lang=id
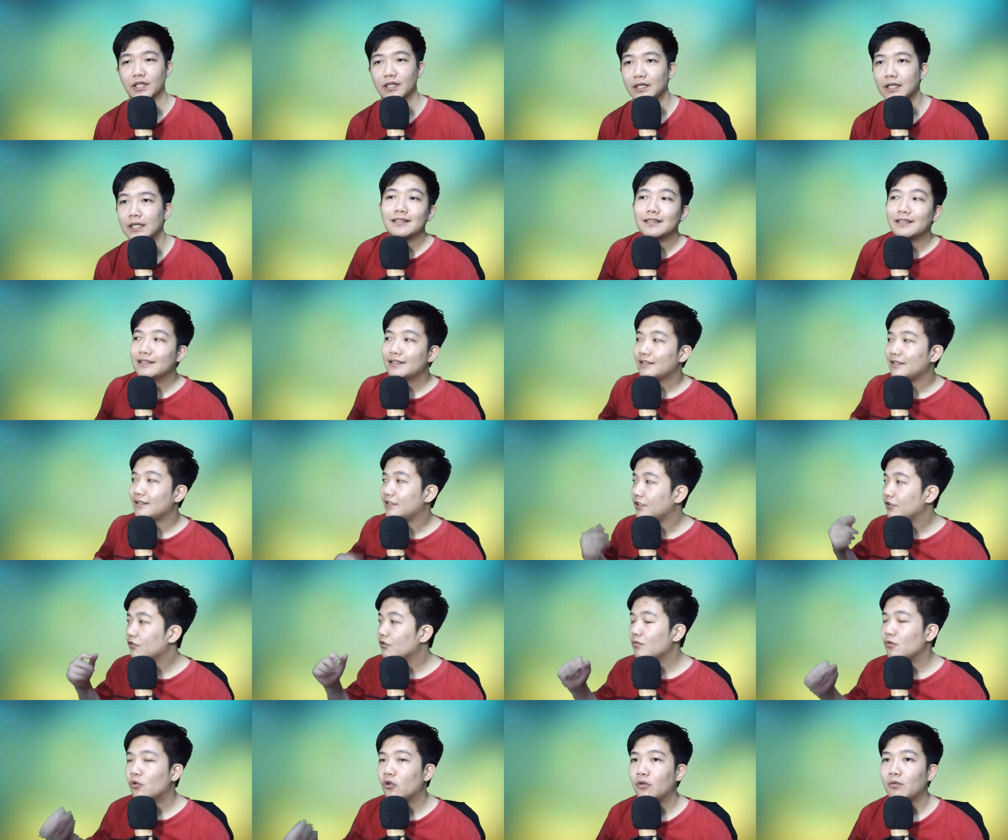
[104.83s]
Di
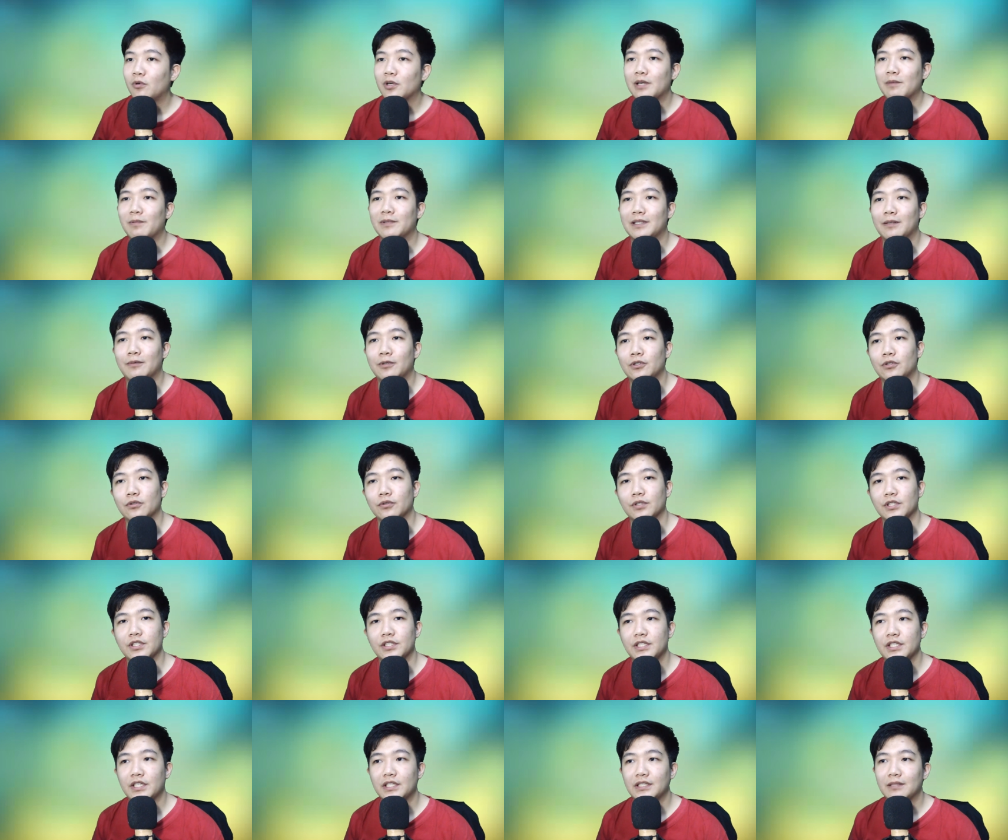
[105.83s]
gue mau ngomongin yang pertama dulu.
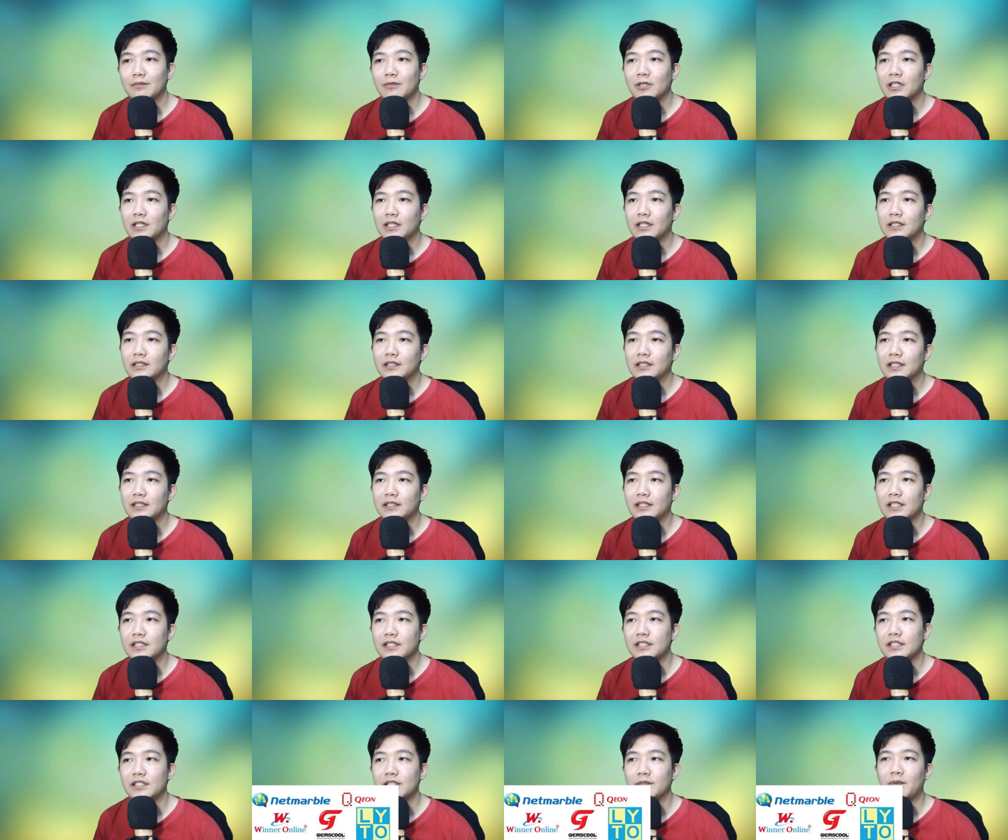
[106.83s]
Di sini kita bakalan ngeliat
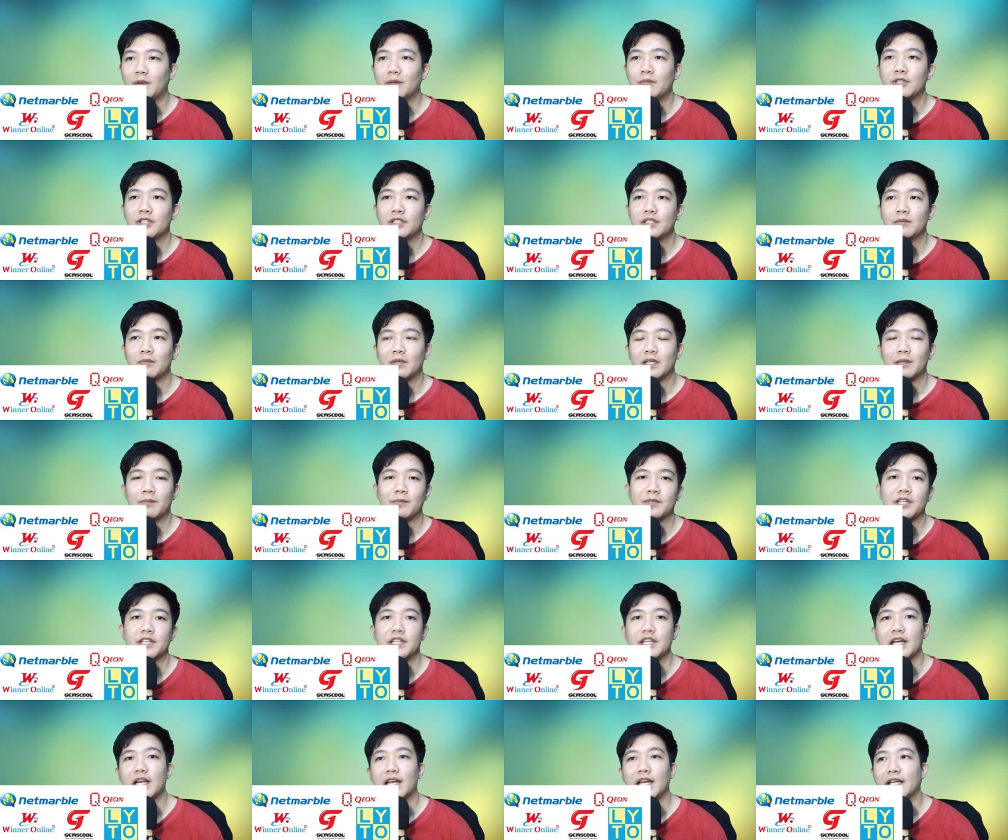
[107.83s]
dari sisi publisher sebagai
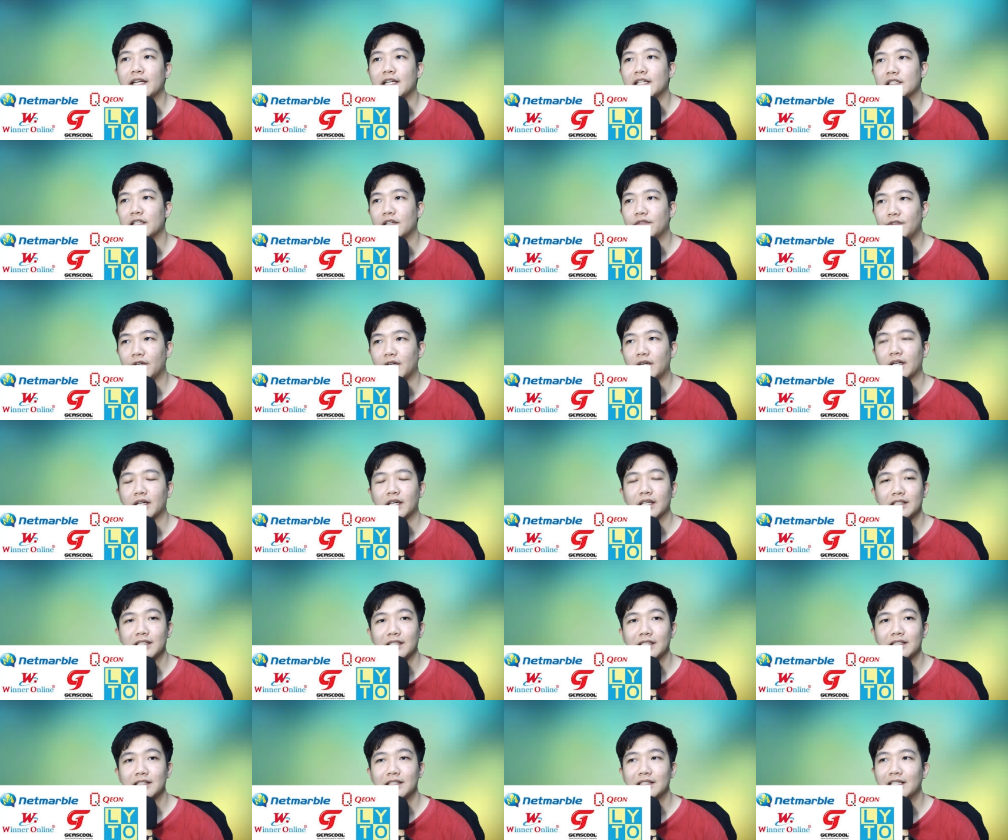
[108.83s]
penyedia layanan server.
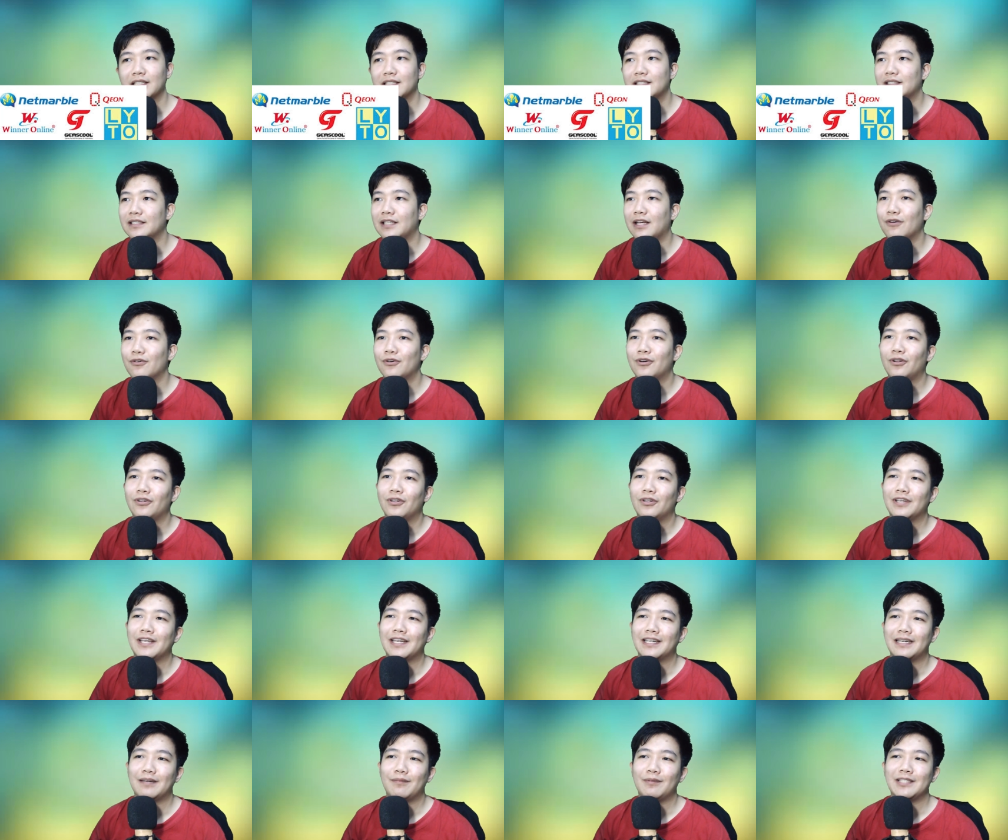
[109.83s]
Kita jelas tahu kalau
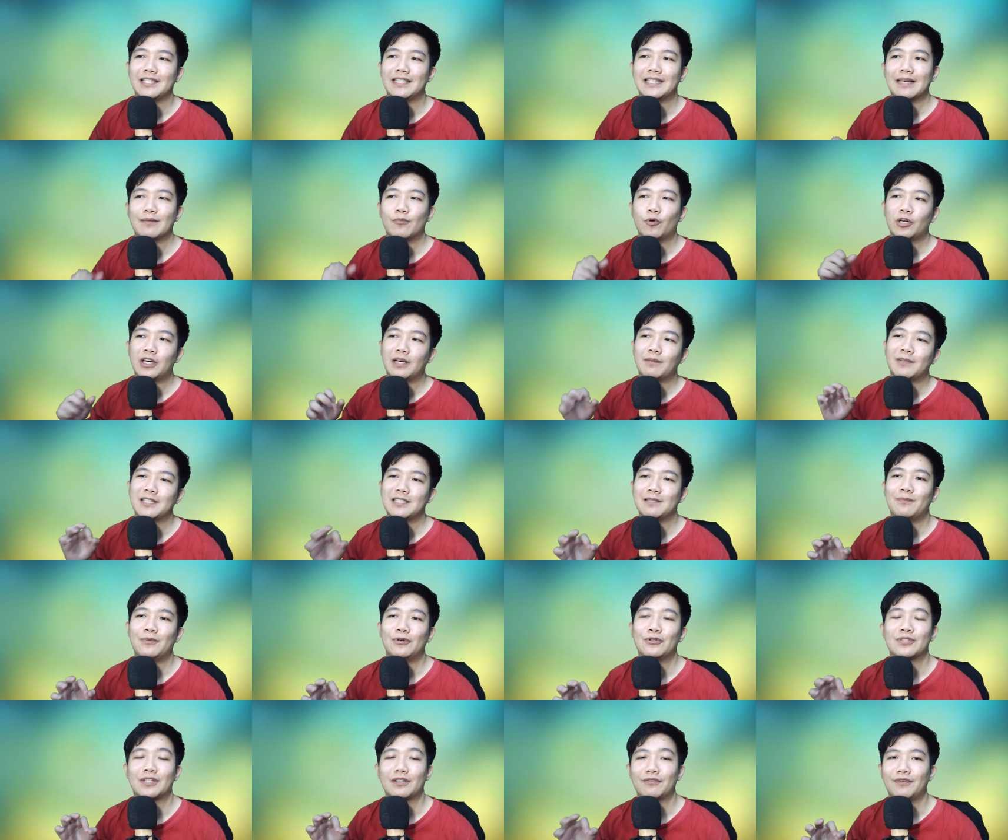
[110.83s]
yang namanya game online pasti
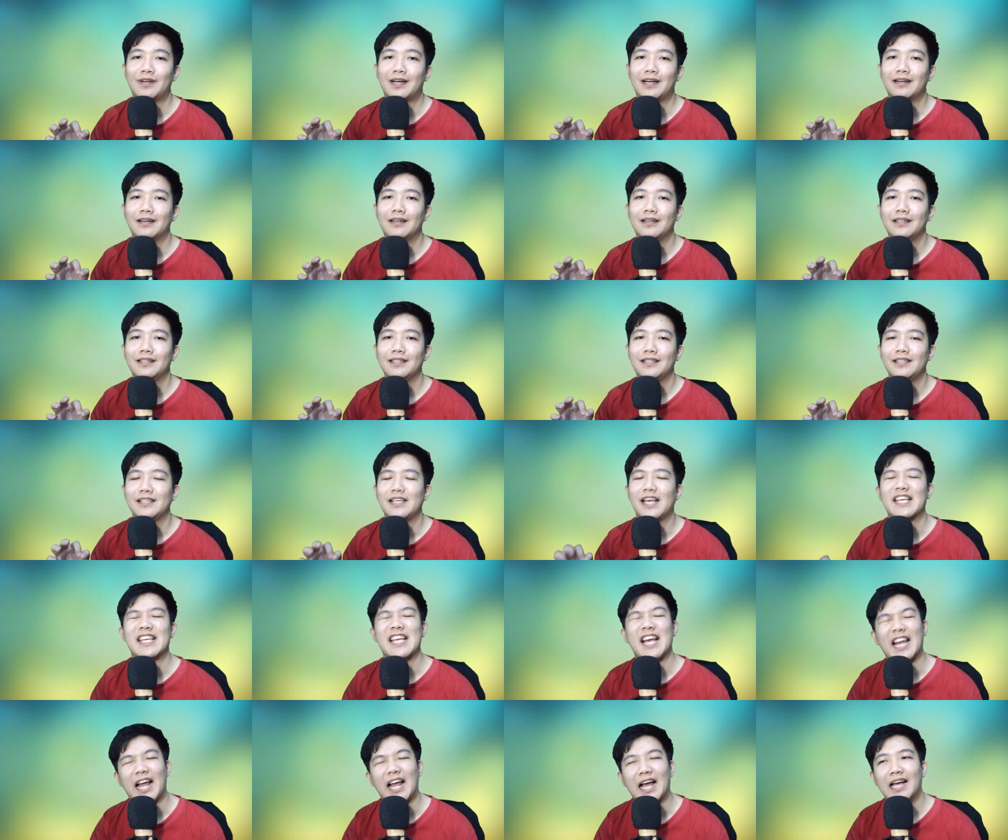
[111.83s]
perlu server.
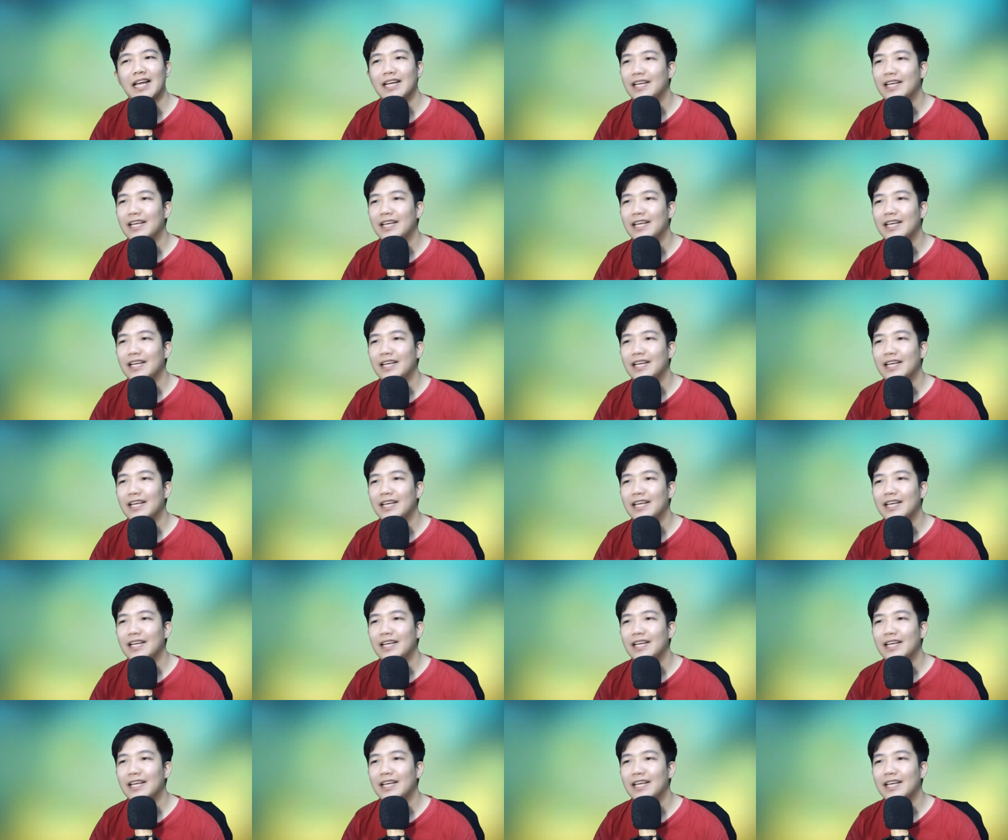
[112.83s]
Ya iyalah.